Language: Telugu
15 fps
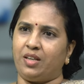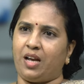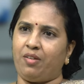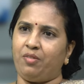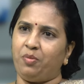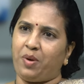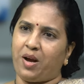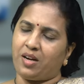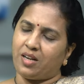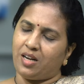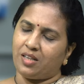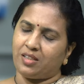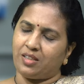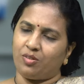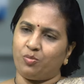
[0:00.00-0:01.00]
అవి
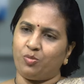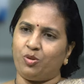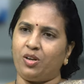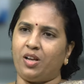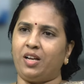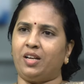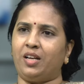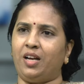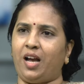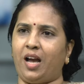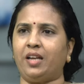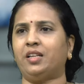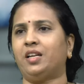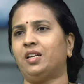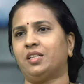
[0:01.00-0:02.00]
మాట్లాడటం మూలాన
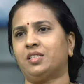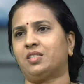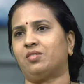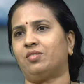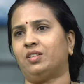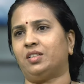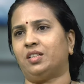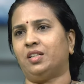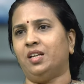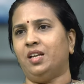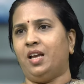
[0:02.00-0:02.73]
ఆయనకే నష్టం అది